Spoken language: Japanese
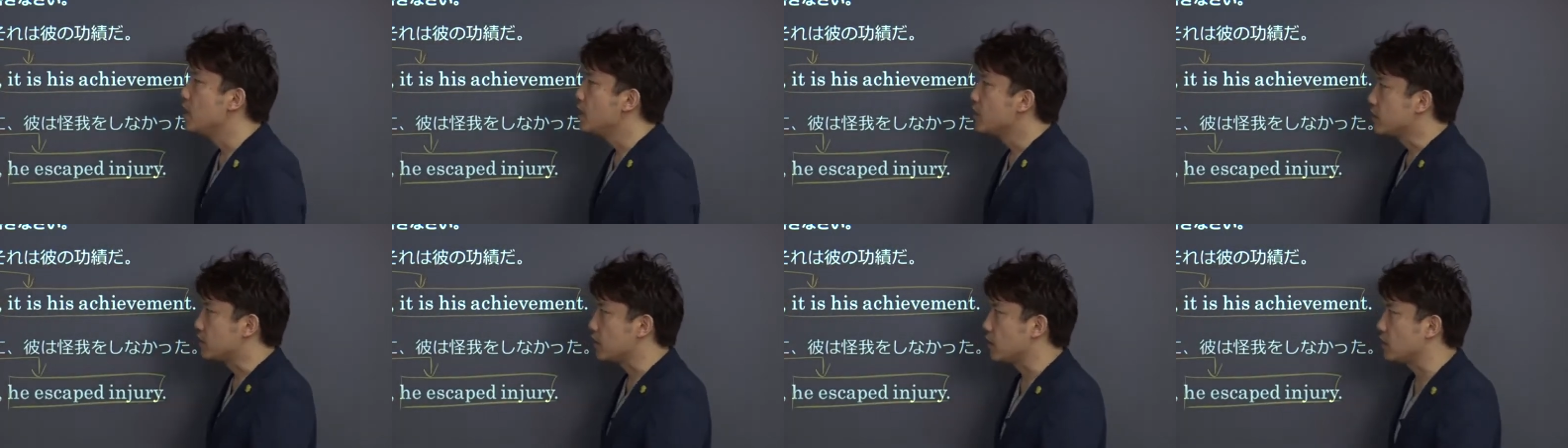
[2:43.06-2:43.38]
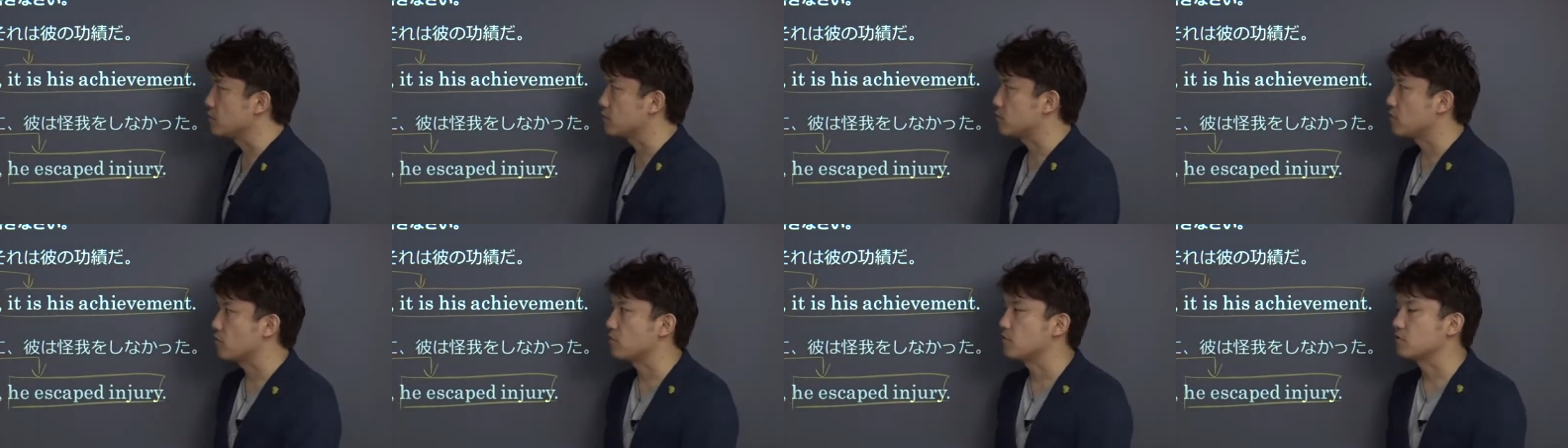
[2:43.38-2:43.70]
す。
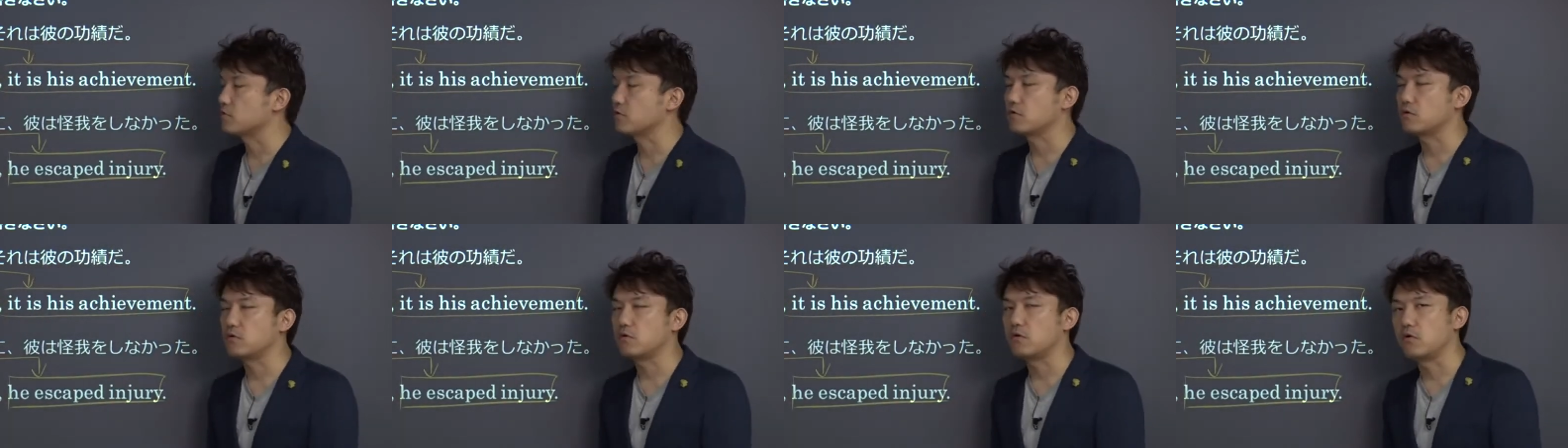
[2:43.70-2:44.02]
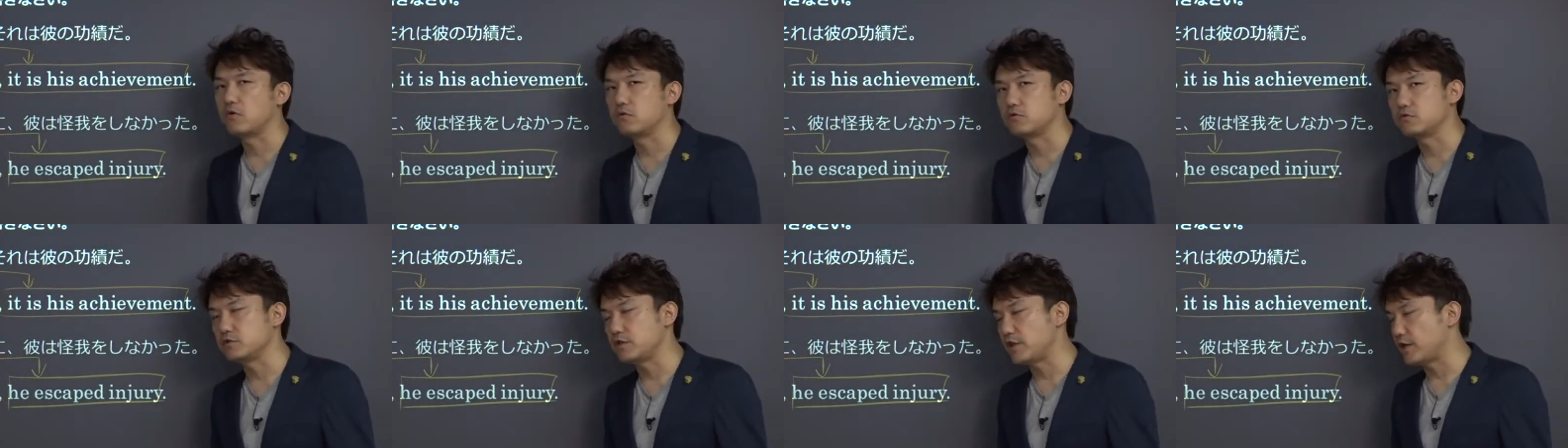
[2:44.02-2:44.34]
先頭
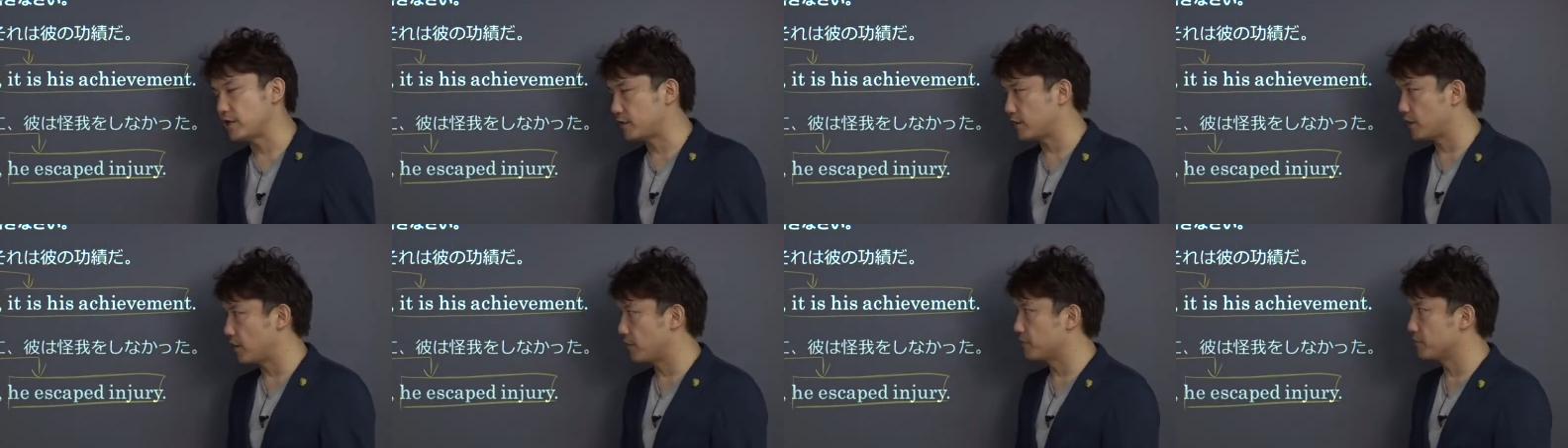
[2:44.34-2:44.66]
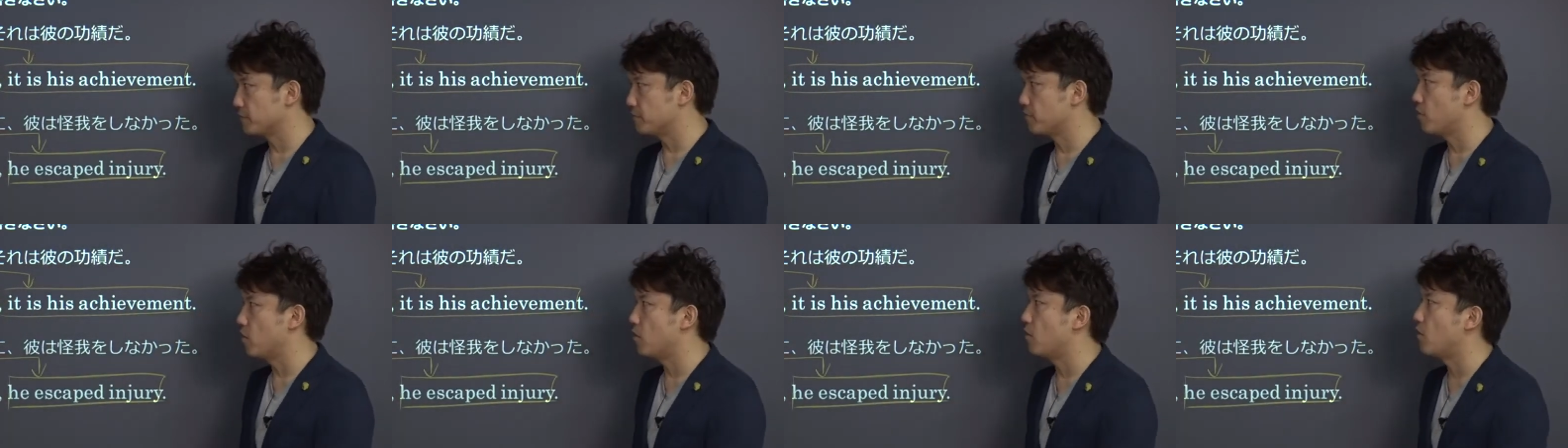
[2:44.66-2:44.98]
の「オウ」ですけれ
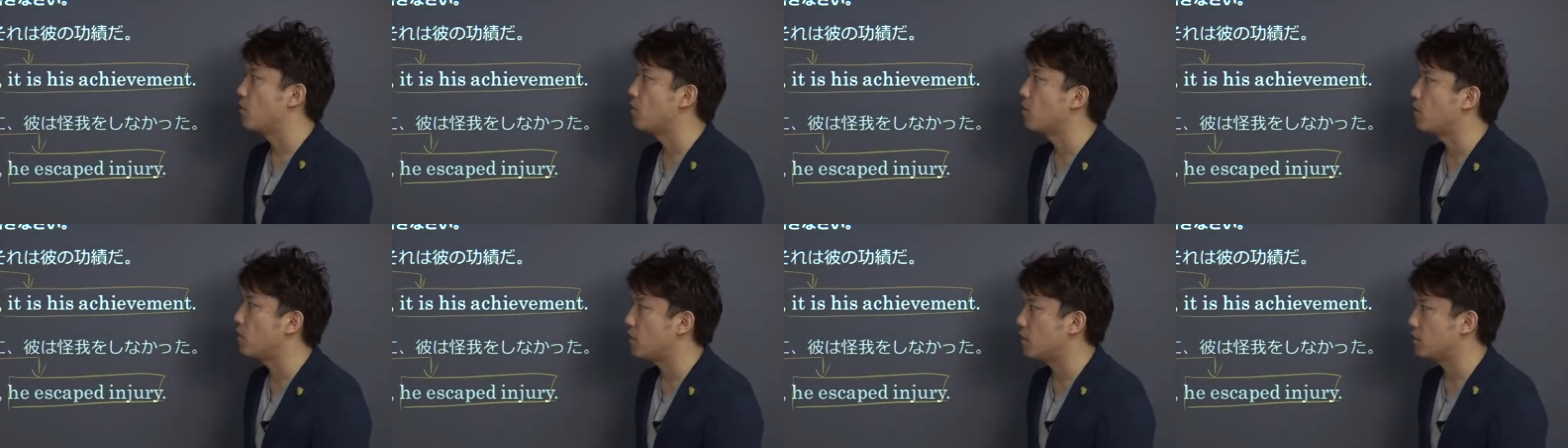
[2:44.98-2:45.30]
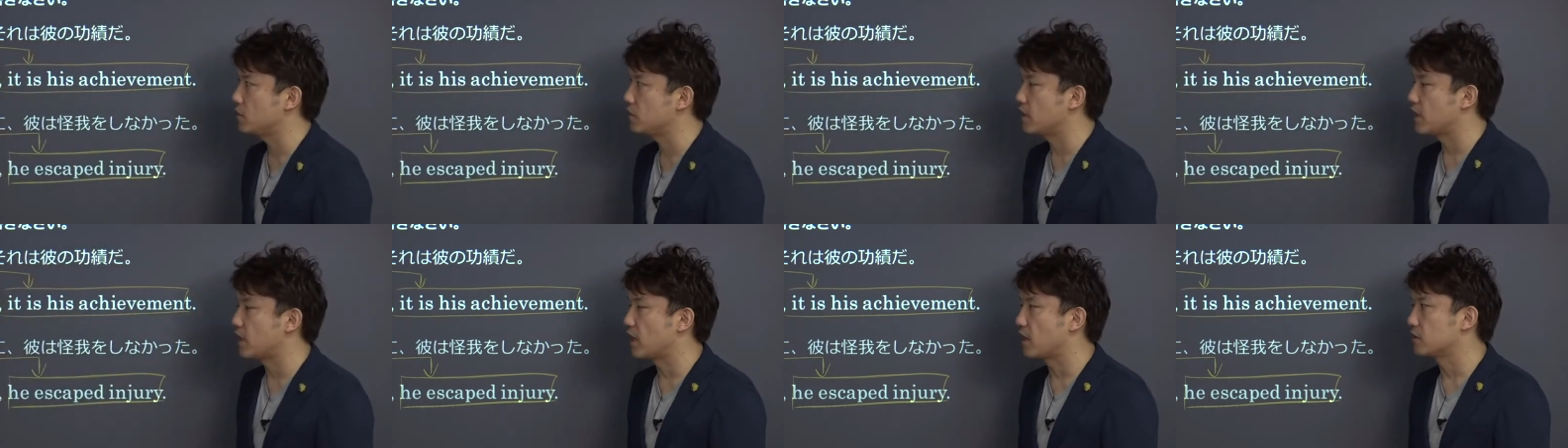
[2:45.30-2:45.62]
ども「
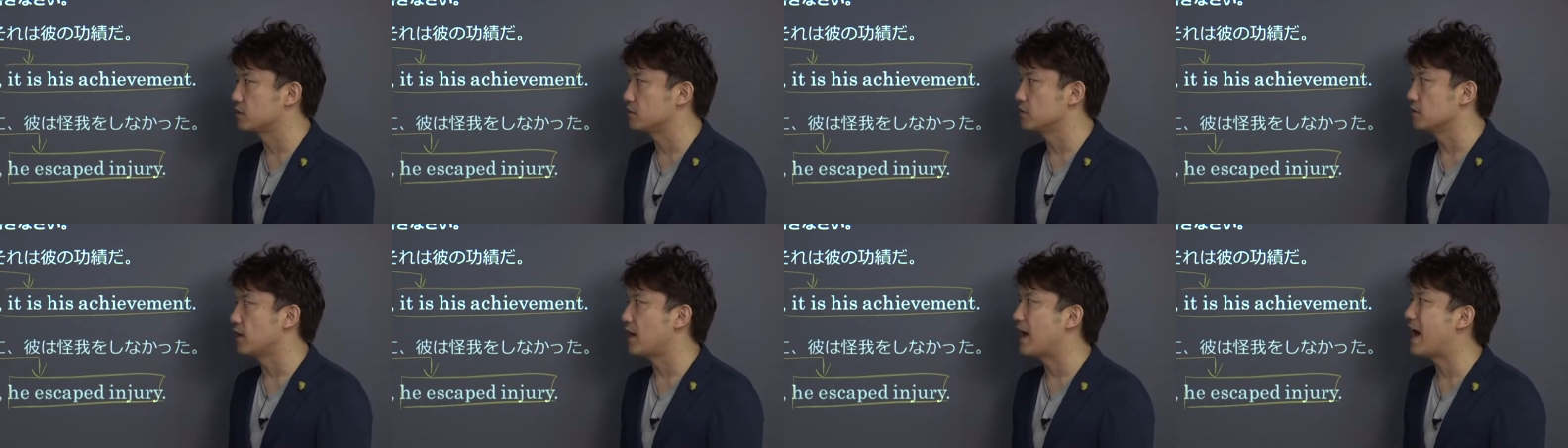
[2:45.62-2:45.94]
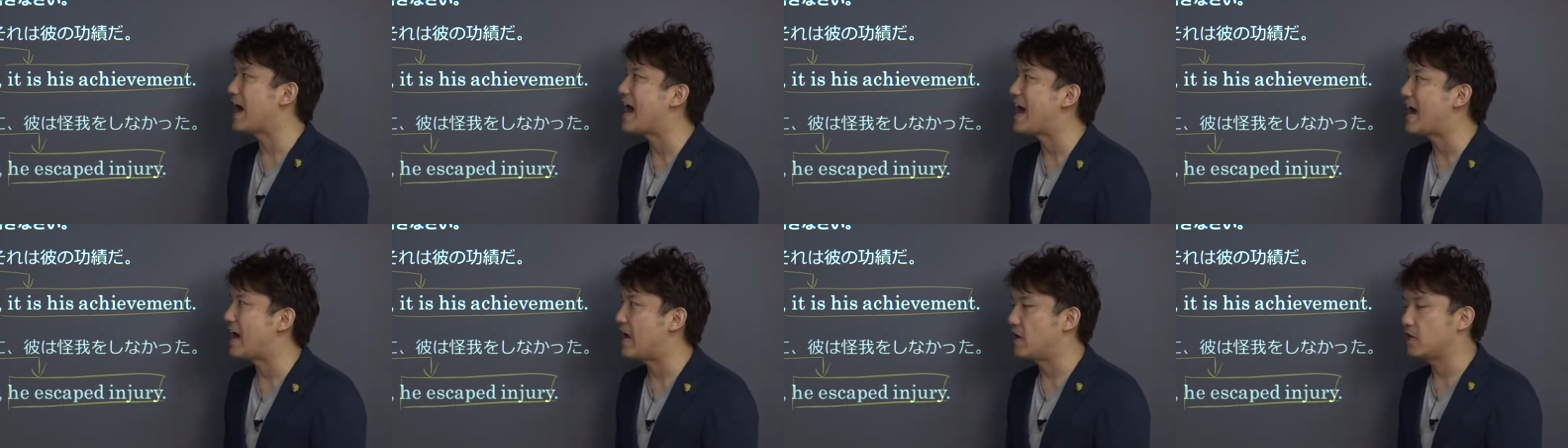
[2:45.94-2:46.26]
お」じゃなく「
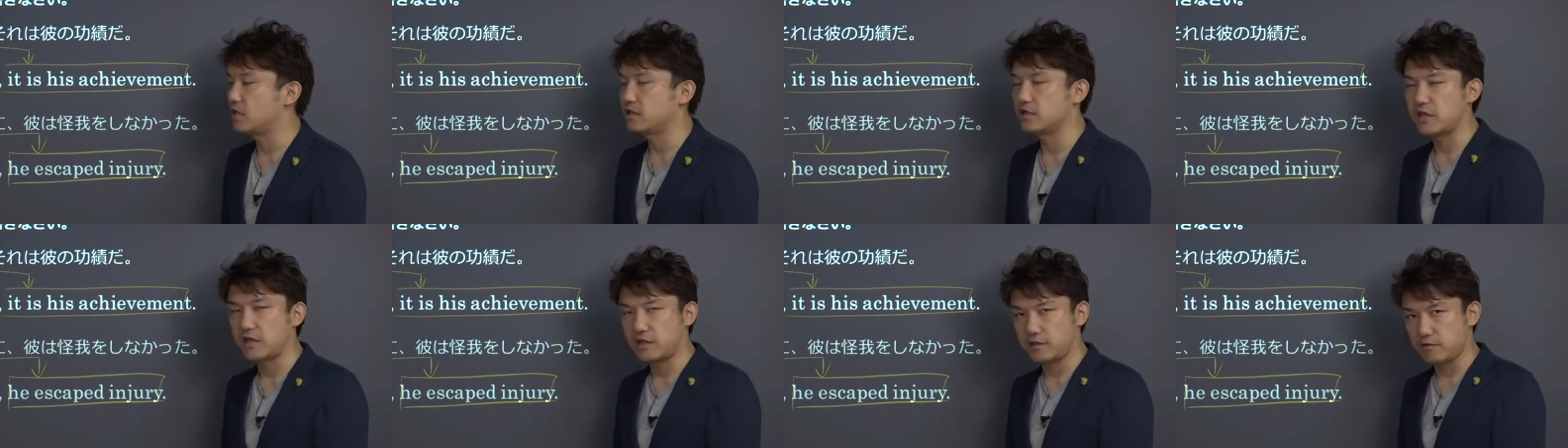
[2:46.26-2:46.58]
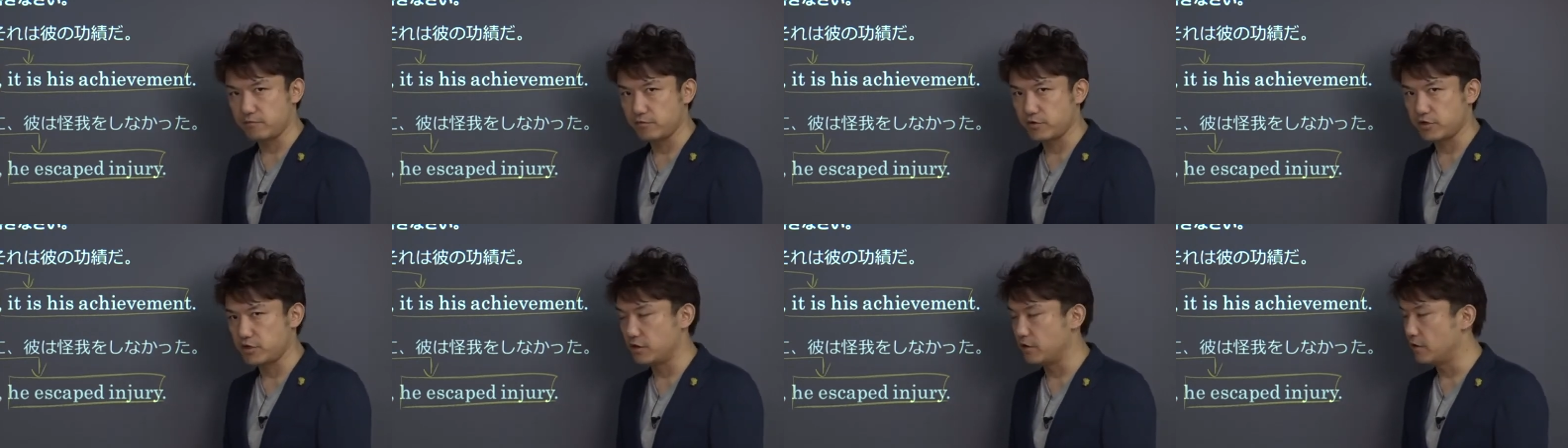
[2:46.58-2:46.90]
あ」です
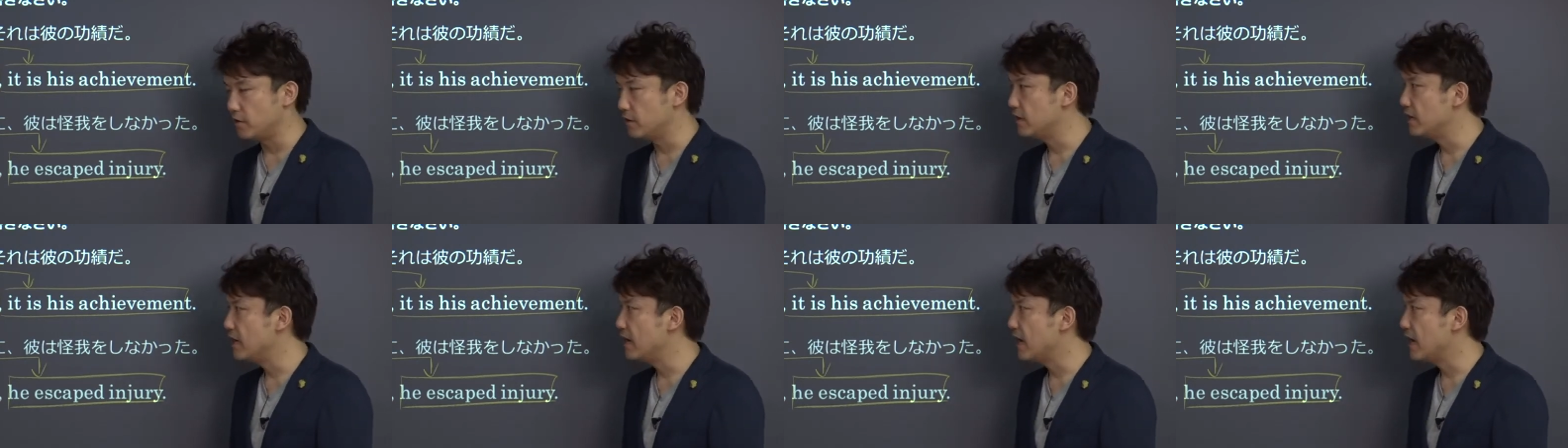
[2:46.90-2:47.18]
むしろ「